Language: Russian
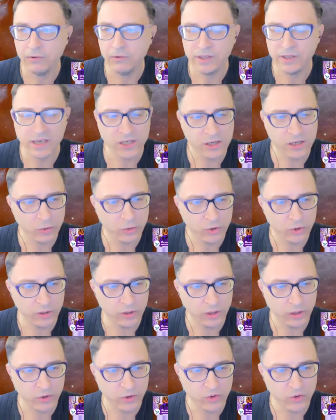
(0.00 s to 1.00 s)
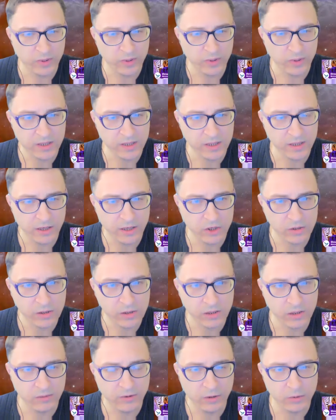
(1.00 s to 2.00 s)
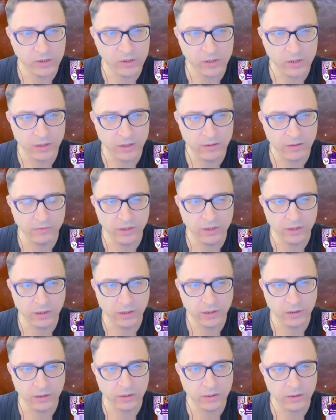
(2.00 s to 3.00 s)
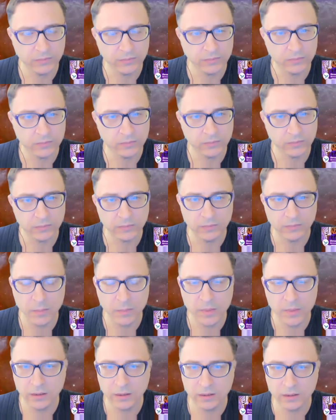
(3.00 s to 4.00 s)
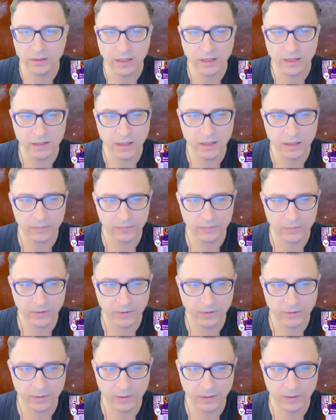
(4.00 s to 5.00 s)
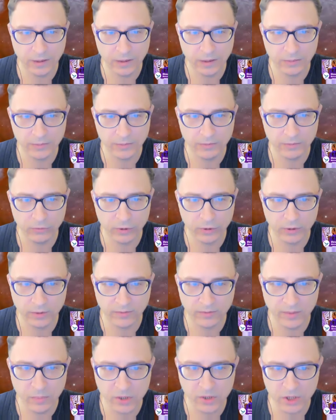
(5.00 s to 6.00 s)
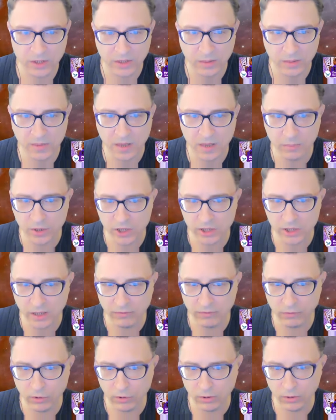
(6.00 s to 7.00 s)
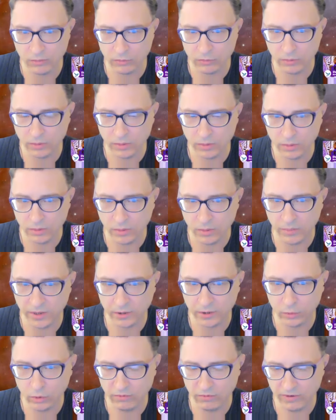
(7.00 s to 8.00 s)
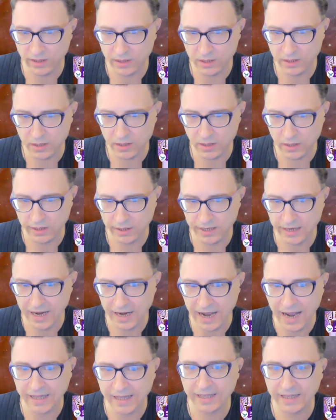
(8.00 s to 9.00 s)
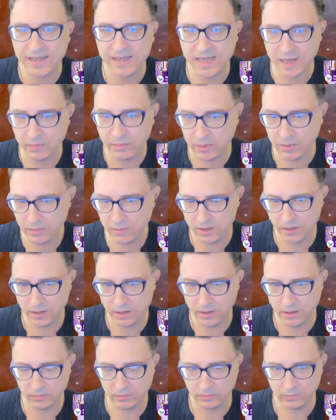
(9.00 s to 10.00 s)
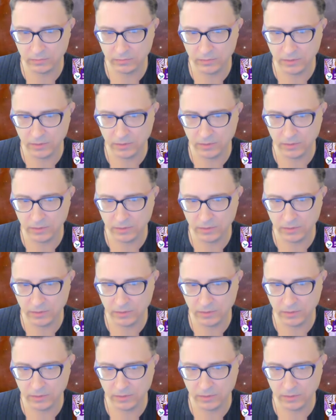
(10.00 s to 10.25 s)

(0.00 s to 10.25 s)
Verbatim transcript: Вот я сейчас тоже нахожусь в процессе личностного роста, и вот этот э, момент, когда Э, вот вы пишете, мне пришла в голову бредовая идея, а на самом деле